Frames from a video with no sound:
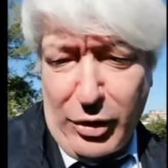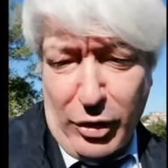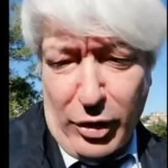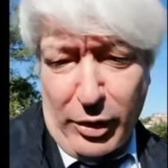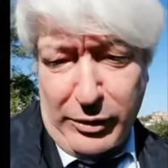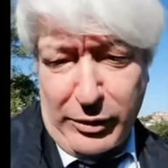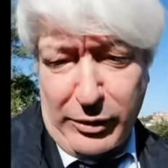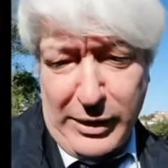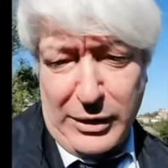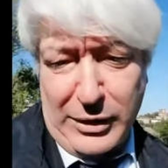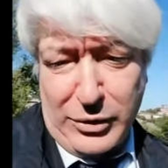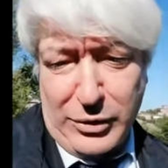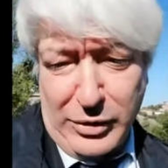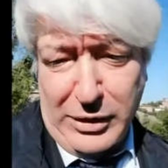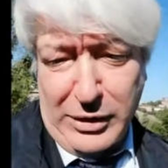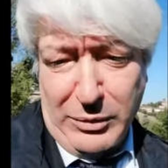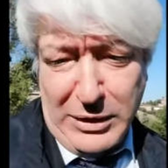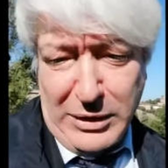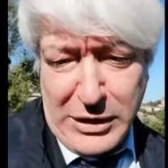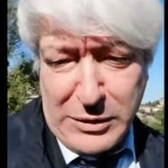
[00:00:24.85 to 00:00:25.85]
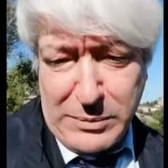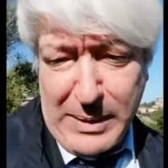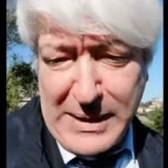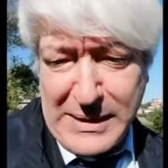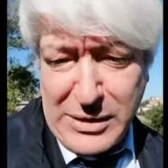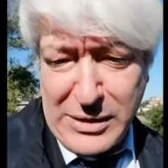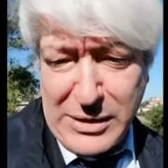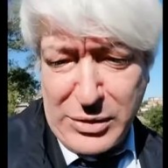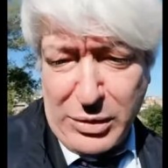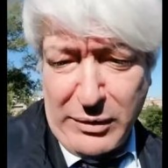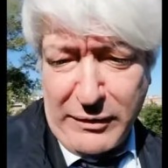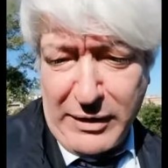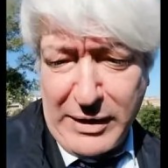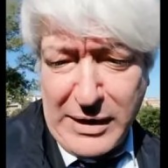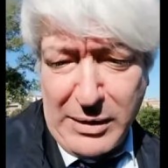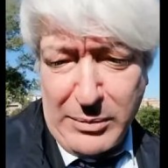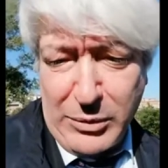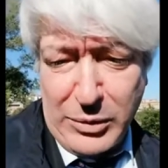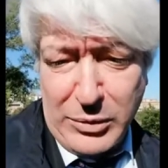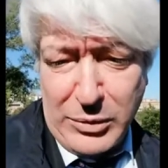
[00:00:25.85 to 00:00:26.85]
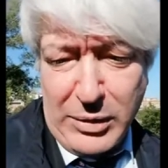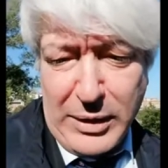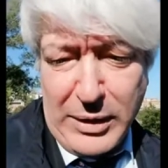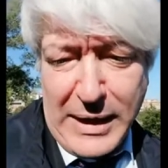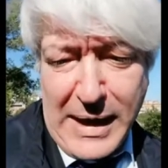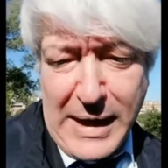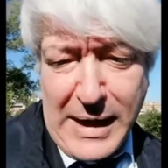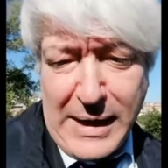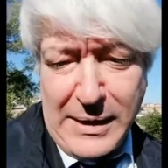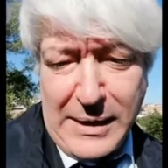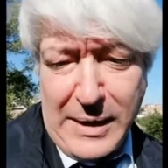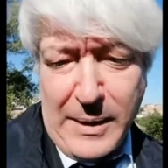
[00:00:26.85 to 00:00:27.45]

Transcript: d'altronde qui gli spazi sono veramente molto grandi.